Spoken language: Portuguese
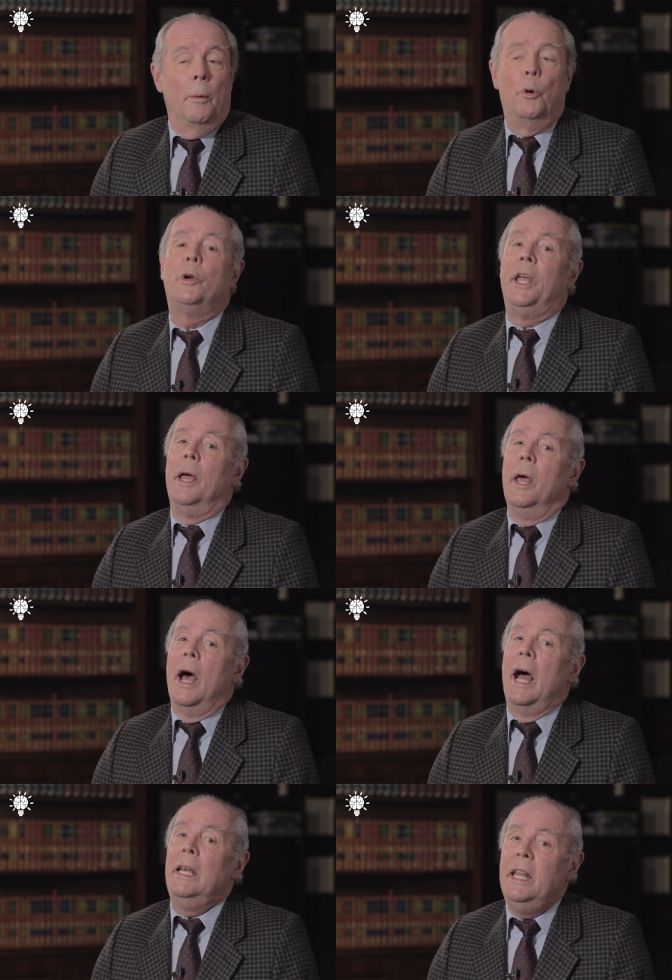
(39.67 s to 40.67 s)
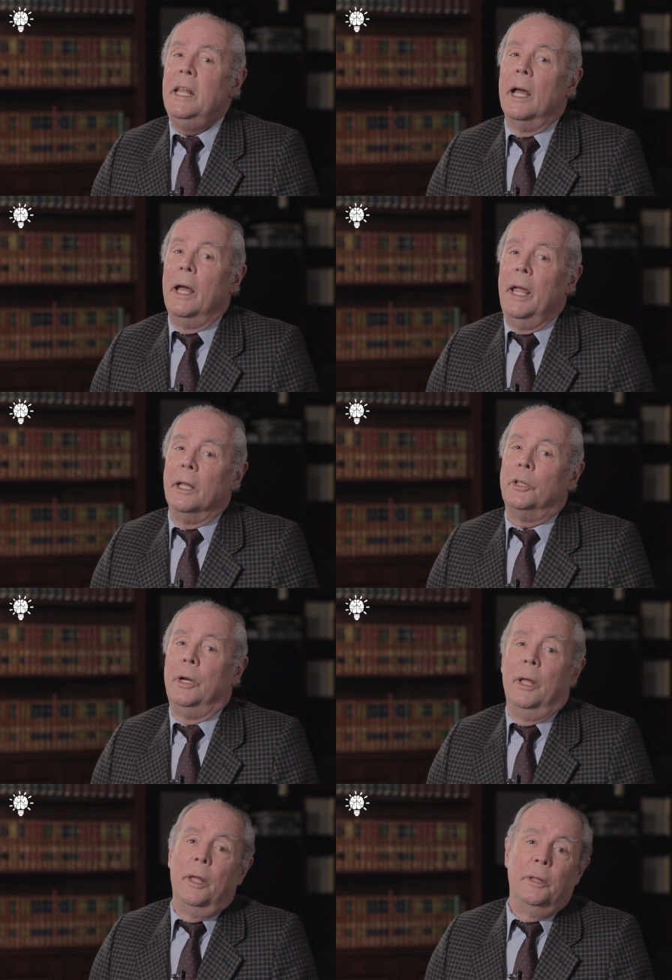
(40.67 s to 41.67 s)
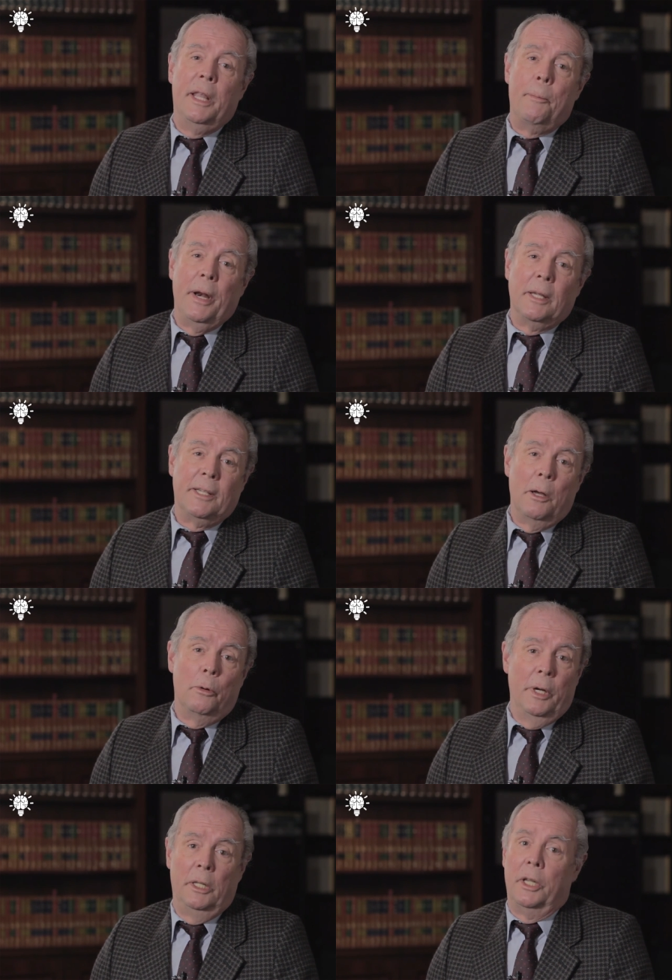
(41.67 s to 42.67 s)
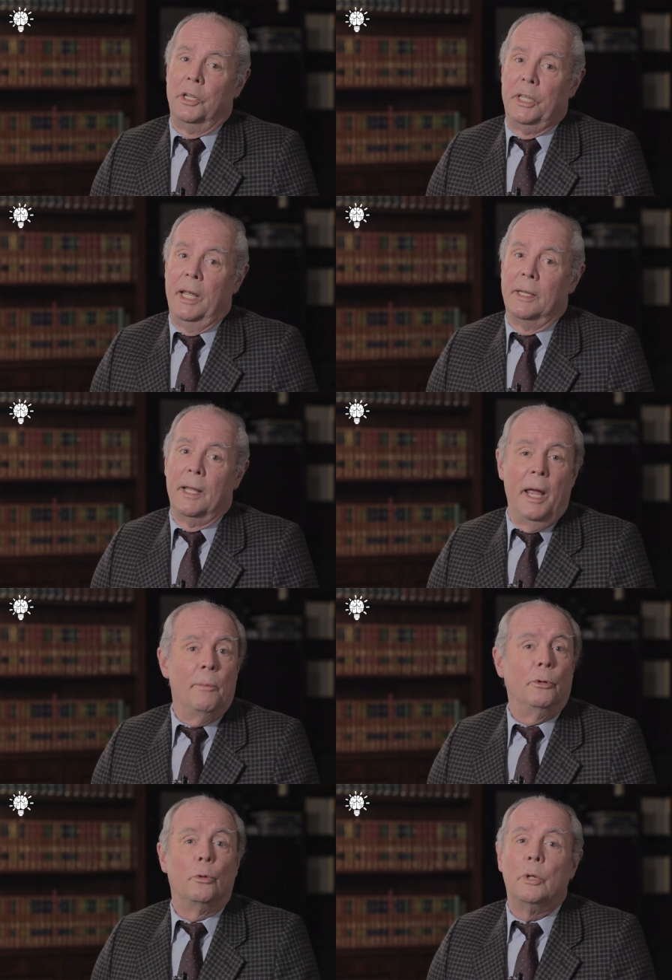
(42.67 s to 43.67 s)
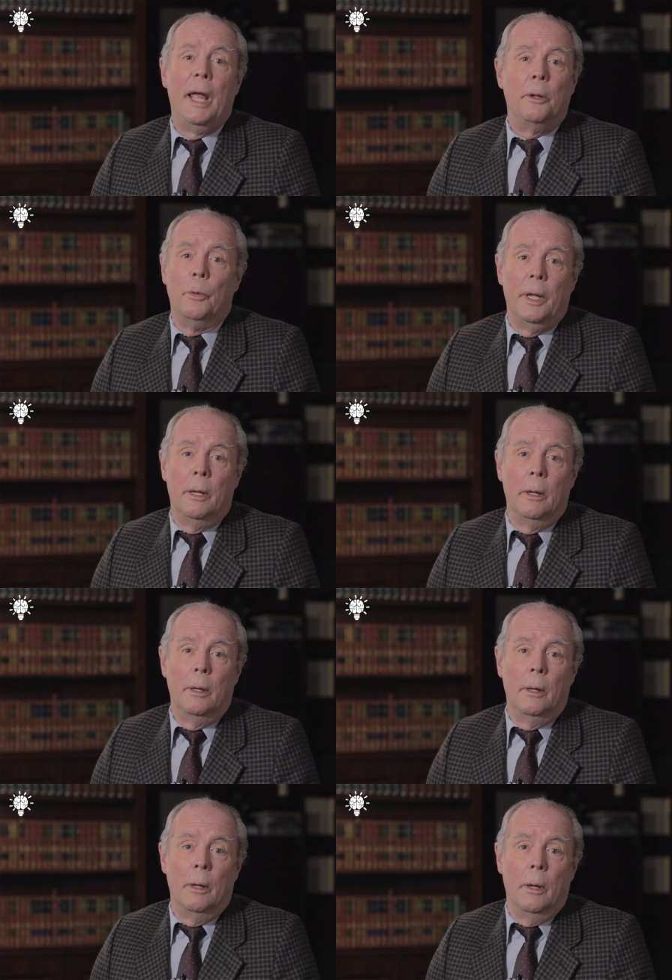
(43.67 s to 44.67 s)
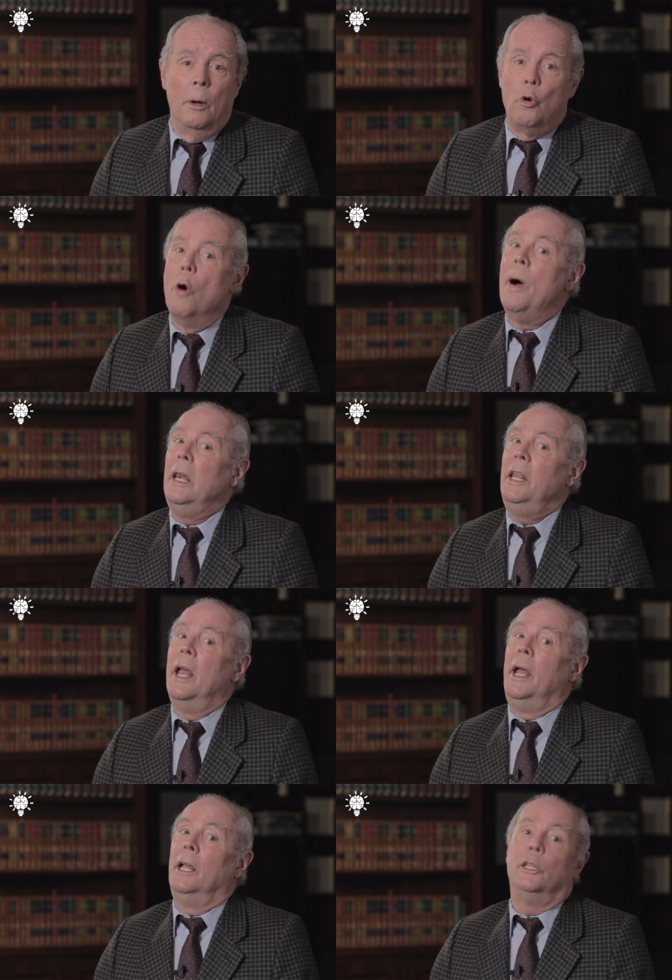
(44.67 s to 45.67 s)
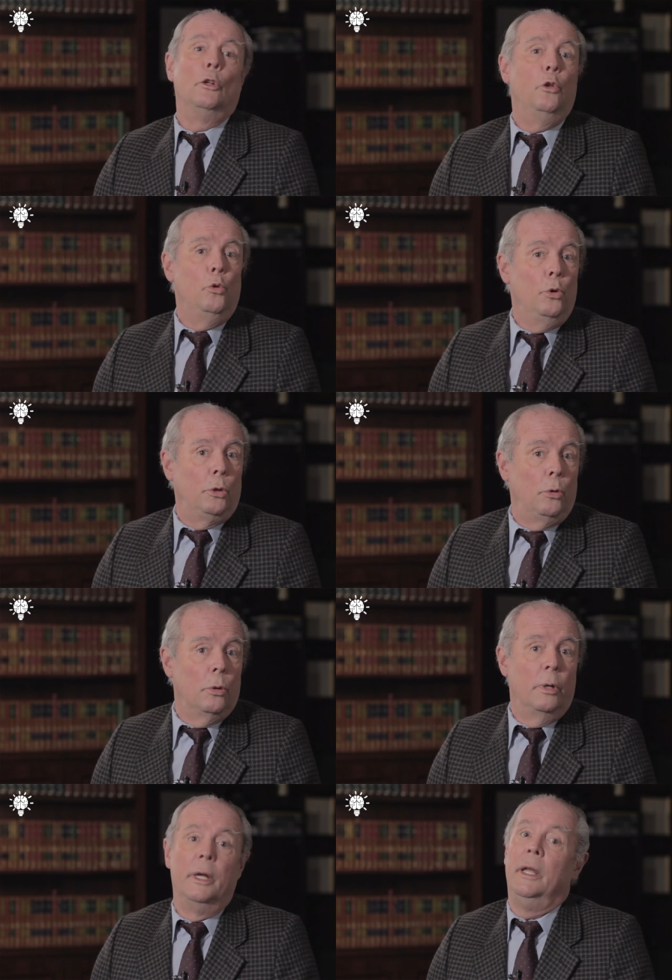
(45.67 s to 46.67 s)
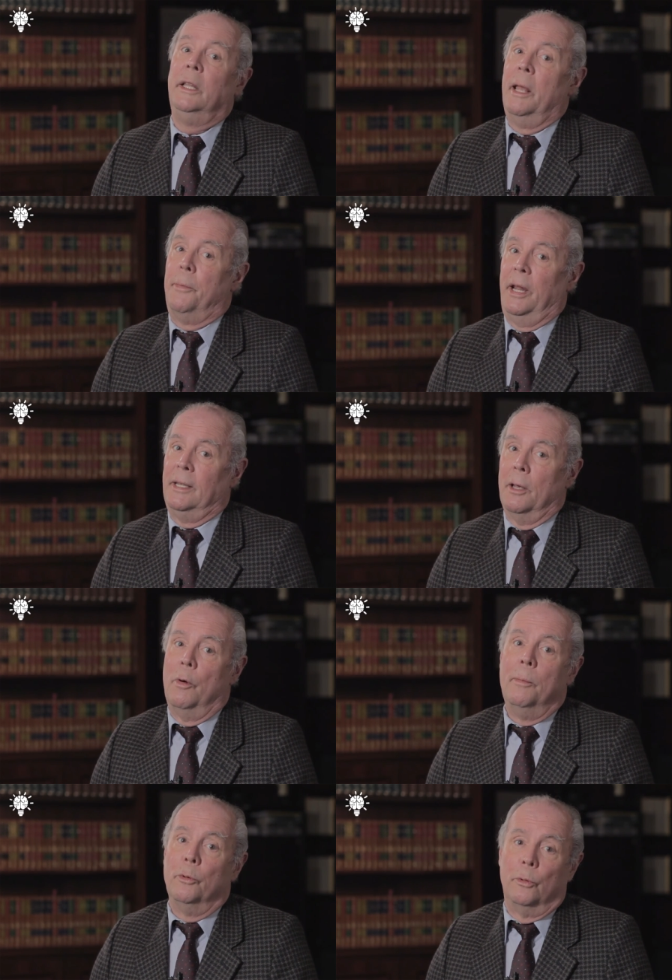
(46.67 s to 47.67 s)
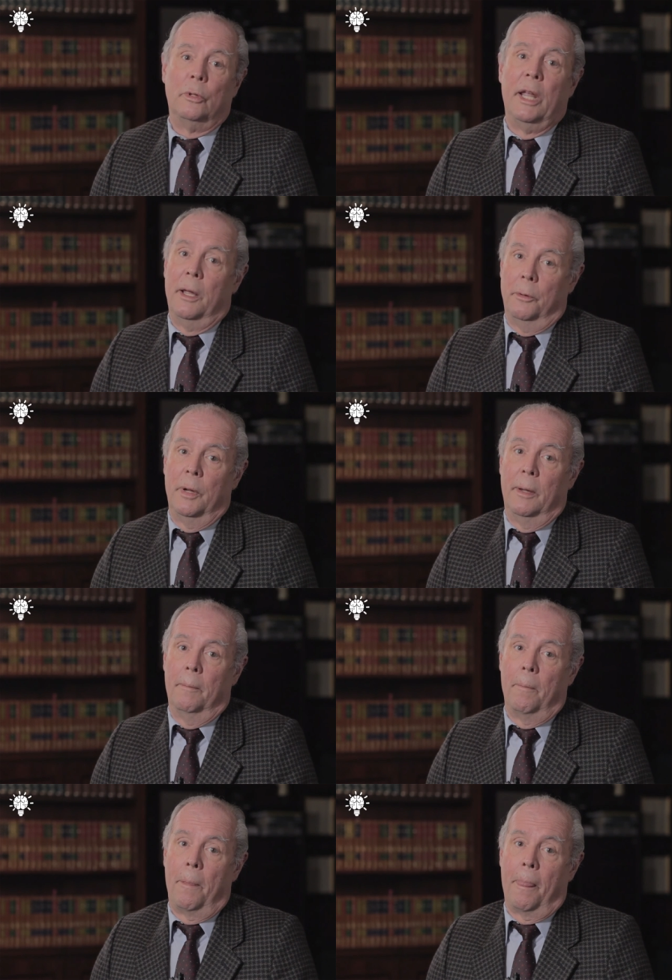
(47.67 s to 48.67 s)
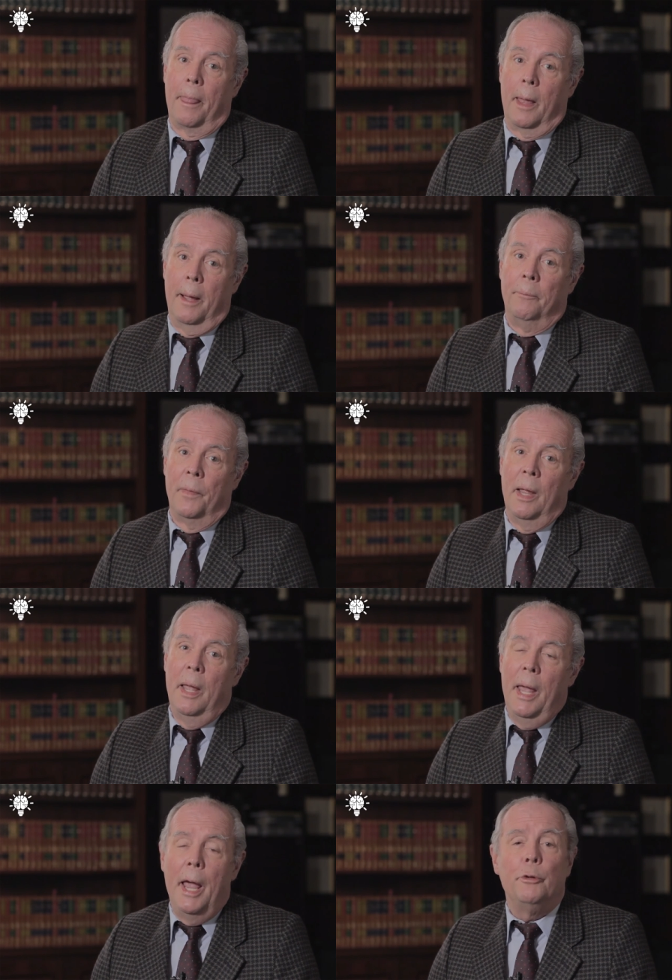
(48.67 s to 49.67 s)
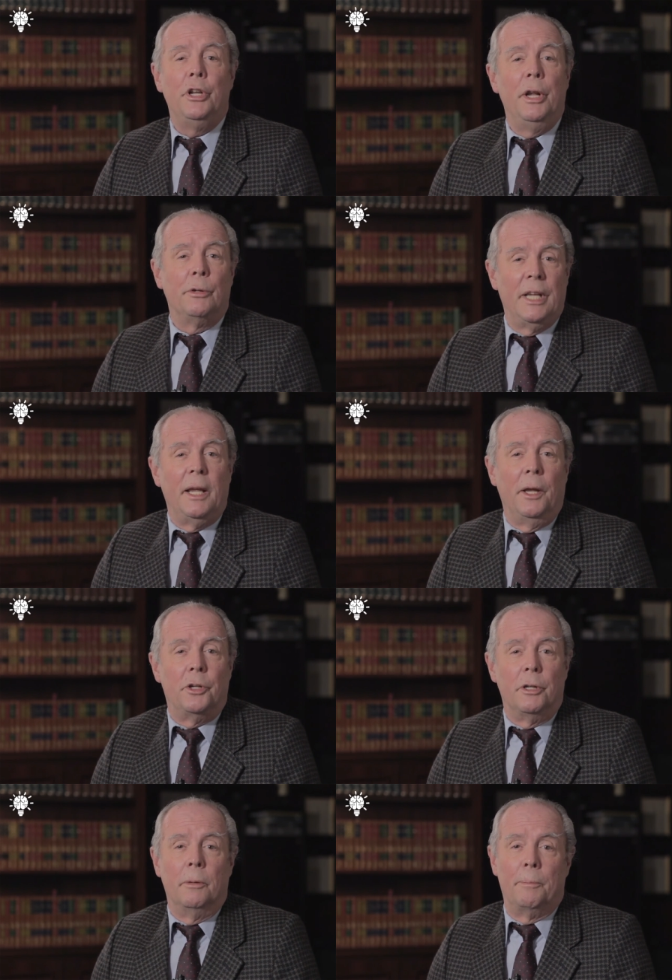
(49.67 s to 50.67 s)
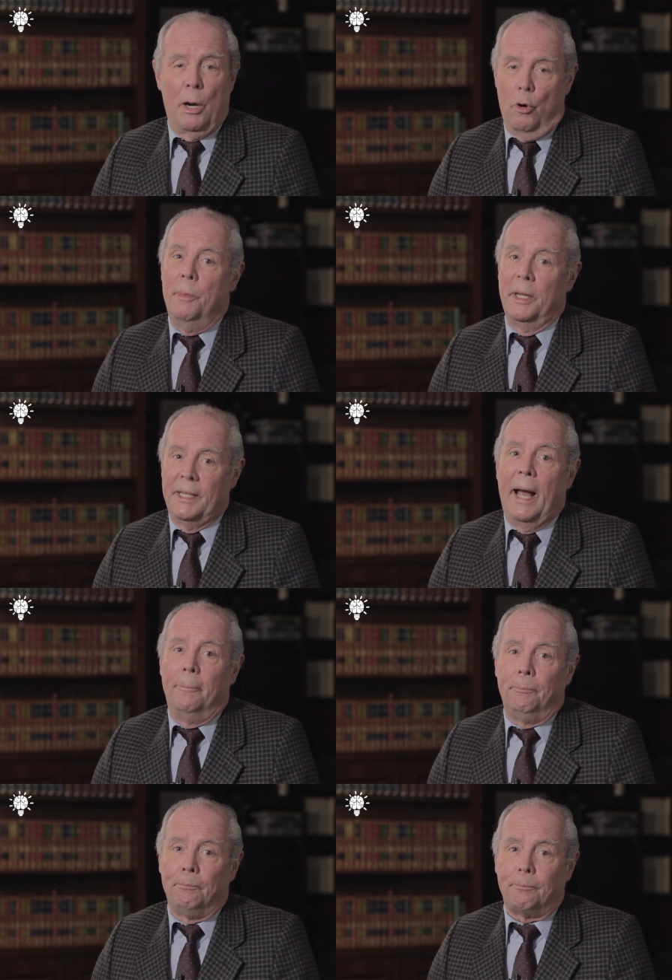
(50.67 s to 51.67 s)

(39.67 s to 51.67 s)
Porque a linha entre depressão e tristeza é muito tênue, como a linha entre luto e depressão é muito tênue. Né? Eu diria o seguinte, para começar: